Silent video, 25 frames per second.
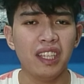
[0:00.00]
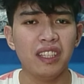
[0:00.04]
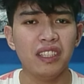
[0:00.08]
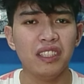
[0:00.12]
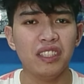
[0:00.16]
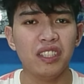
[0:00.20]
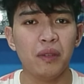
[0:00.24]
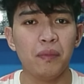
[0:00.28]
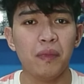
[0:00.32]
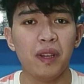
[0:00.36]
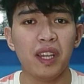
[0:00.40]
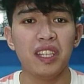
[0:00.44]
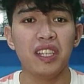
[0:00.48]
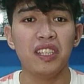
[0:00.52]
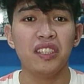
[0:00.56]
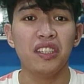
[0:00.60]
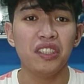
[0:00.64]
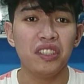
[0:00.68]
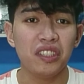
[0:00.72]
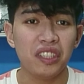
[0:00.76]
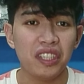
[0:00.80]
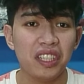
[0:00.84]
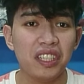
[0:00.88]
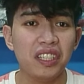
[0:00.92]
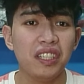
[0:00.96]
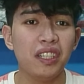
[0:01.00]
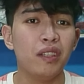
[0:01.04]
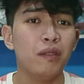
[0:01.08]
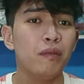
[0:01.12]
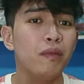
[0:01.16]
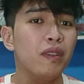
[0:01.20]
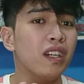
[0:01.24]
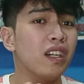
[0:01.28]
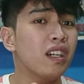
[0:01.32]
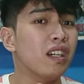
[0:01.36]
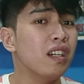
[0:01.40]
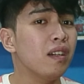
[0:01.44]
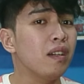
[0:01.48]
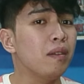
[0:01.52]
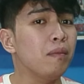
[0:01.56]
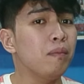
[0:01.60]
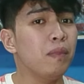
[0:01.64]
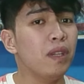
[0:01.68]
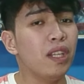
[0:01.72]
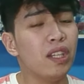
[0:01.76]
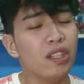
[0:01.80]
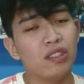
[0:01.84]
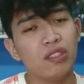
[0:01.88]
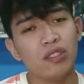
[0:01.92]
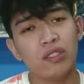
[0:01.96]
And sa mga nag-share ng mga
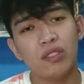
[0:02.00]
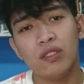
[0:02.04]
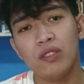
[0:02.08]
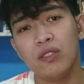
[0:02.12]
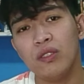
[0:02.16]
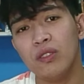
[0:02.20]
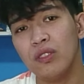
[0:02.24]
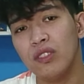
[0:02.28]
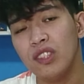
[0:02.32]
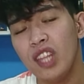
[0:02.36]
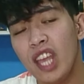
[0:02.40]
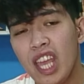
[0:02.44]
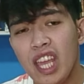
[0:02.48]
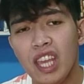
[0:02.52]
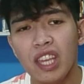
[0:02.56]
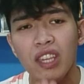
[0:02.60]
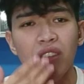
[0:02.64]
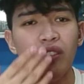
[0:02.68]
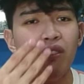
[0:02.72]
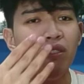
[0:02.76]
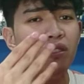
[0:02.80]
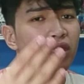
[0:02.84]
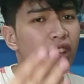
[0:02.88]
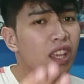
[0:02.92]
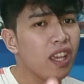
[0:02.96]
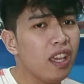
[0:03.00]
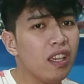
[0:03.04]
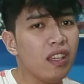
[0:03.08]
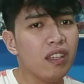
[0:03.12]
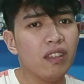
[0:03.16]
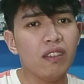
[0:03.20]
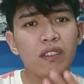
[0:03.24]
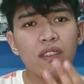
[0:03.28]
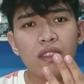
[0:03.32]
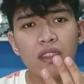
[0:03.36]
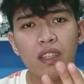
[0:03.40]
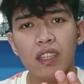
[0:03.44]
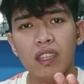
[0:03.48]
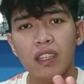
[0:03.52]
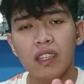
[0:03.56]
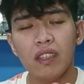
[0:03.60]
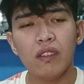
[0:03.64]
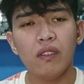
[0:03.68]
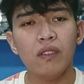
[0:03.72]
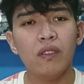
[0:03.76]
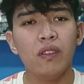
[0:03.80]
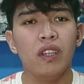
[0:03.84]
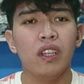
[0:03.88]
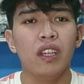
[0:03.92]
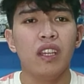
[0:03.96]
vlogs ko, thank you, thank you, thank
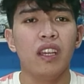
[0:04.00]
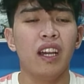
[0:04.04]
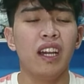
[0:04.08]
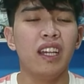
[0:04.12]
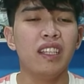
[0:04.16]
you.